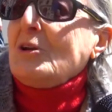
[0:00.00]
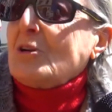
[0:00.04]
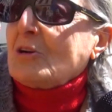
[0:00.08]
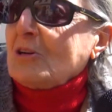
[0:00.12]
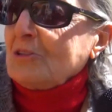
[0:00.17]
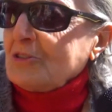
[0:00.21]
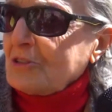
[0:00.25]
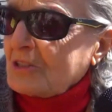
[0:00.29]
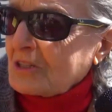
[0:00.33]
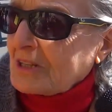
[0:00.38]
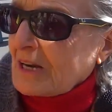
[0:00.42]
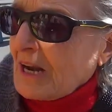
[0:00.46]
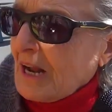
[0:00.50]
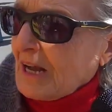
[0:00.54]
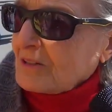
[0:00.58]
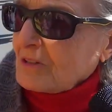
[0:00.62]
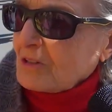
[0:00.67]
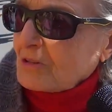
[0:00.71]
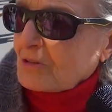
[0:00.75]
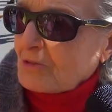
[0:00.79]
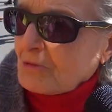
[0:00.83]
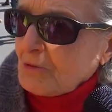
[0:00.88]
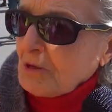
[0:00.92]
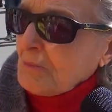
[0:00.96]
il
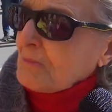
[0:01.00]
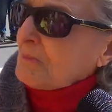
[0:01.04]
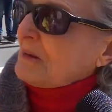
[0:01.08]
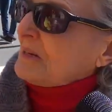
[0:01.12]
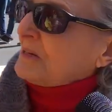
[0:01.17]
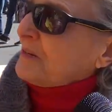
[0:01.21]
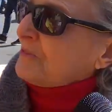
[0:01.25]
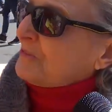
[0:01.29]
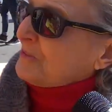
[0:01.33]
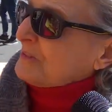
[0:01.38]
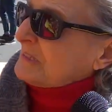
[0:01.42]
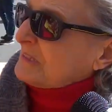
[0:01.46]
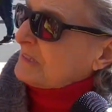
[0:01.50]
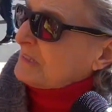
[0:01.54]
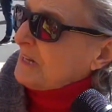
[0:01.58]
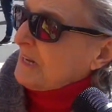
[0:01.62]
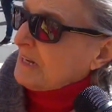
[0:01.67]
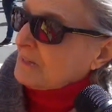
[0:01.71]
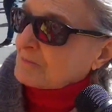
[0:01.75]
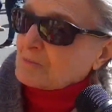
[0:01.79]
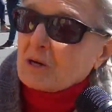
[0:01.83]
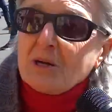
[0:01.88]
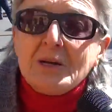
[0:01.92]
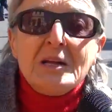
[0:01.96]
contrario, qui
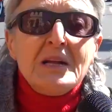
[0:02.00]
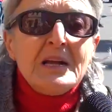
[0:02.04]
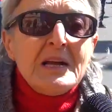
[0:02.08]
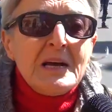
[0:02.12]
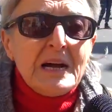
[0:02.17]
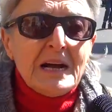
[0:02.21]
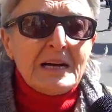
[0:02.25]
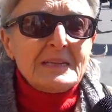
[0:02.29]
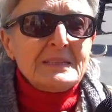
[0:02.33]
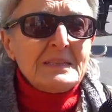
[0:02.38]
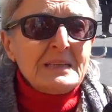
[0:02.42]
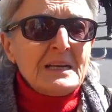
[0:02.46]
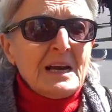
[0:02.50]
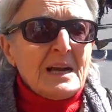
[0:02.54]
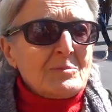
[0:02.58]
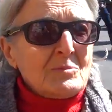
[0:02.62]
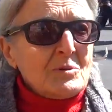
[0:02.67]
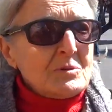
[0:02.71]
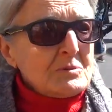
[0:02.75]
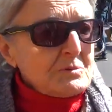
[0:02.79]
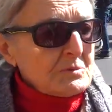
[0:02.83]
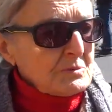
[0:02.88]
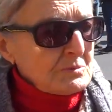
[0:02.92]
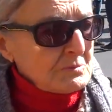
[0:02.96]
manifestiamo, andiamo.
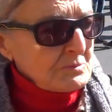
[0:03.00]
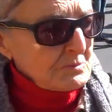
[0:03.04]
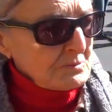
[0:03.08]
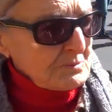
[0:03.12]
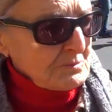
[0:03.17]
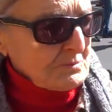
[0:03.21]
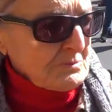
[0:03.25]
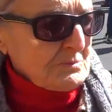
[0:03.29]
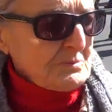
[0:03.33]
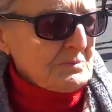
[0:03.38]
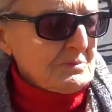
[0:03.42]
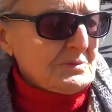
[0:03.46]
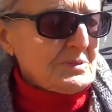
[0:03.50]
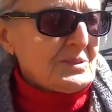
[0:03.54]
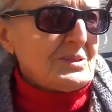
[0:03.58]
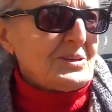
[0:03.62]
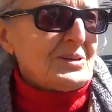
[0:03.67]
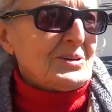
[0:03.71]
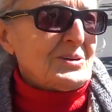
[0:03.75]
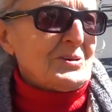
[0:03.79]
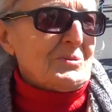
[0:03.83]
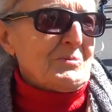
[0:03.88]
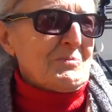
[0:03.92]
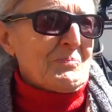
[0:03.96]

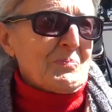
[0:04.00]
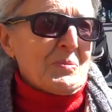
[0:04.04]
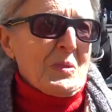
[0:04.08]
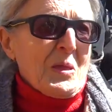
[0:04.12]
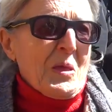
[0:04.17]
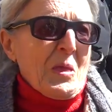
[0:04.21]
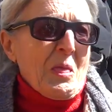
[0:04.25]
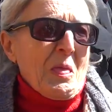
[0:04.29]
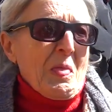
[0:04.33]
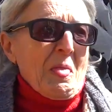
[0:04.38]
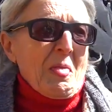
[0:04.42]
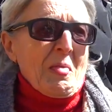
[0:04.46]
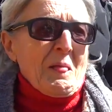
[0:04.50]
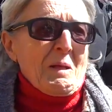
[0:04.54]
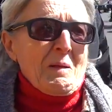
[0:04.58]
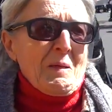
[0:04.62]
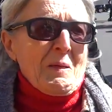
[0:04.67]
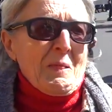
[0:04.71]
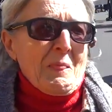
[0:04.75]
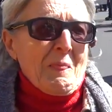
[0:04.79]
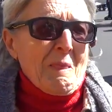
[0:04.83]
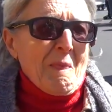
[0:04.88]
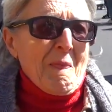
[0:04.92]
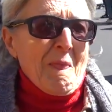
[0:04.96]
Andiamo,
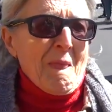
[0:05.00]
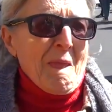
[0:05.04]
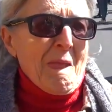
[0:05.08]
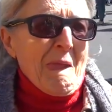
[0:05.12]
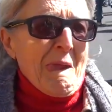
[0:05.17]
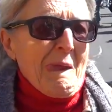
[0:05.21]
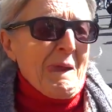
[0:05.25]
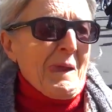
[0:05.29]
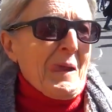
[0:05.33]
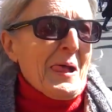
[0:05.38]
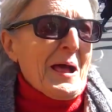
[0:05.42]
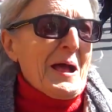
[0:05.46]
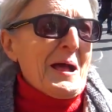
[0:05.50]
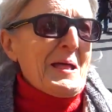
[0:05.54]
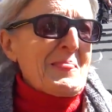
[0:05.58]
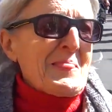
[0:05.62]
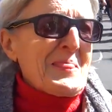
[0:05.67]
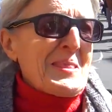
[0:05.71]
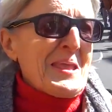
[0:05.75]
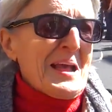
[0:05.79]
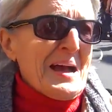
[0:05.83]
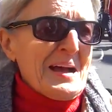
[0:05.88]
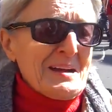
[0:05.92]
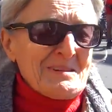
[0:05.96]
dai, continua Rosa.
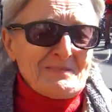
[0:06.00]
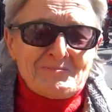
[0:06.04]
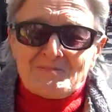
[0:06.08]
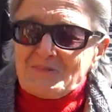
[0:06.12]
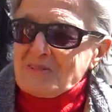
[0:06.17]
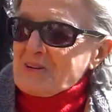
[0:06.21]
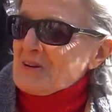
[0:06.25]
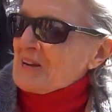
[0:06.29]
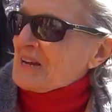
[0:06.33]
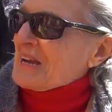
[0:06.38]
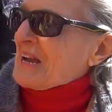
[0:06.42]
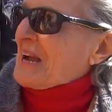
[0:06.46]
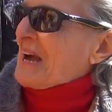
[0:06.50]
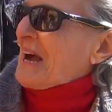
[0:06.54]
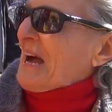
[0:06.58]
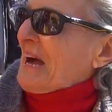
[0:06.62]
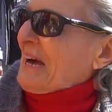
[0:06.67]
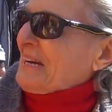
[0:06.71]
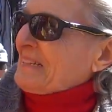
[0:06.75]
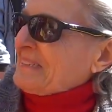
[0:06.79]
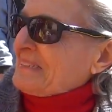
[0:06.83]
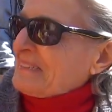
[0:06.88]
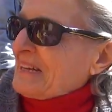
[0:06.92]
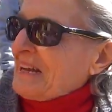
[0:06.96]
Andiamo a
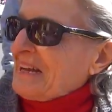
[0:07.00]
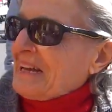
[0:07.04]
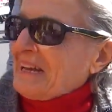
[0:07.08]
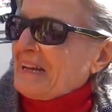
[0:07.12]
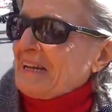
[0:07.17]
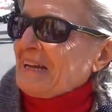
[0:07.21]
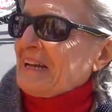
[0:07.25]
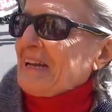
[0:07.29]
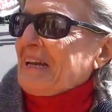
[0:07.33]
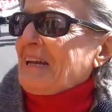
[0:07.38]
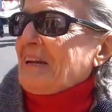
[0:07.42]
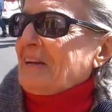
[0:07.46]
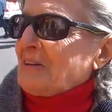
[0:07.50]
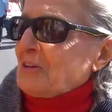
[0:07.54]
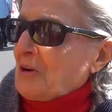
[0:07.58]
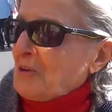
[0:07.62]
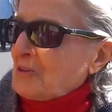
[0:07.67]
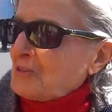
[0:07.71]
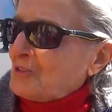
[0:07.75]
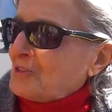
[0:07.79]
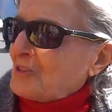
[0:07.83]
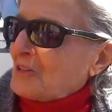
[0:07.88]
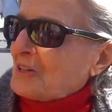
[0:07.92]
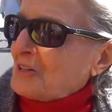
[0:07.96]
casa e nelle
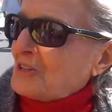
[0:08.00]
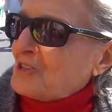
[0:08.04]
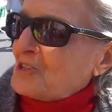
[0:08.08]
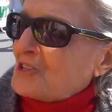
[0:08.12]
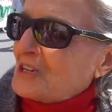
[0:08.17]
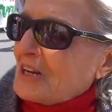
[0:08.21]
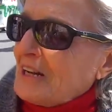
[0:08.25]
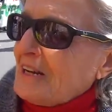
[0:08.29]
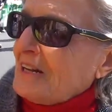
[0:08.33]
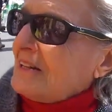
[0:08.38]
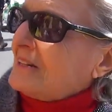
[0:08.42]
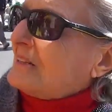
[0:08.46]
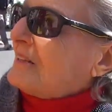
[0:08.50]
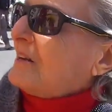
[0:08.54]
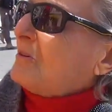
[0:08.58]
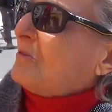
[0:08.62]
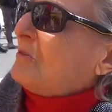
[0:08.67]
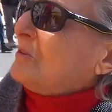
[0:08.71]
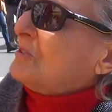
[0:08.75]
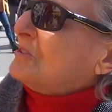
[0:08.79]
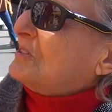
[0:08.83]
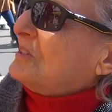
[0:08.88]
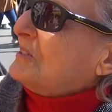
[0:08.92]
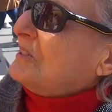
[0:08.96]
nostre scelte
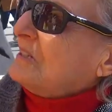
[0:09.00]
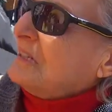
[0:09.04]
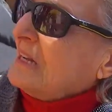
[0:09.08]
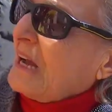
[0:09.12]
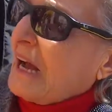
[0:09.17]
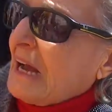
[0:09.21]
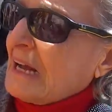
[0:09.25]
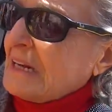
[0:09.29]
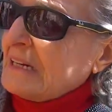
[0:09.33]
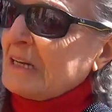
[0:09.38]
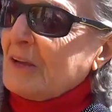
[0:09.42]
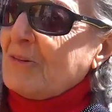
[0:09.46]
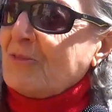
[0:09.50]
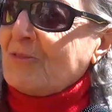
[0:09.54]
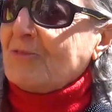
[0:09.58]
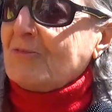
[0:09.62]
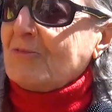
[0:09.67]
quotidiane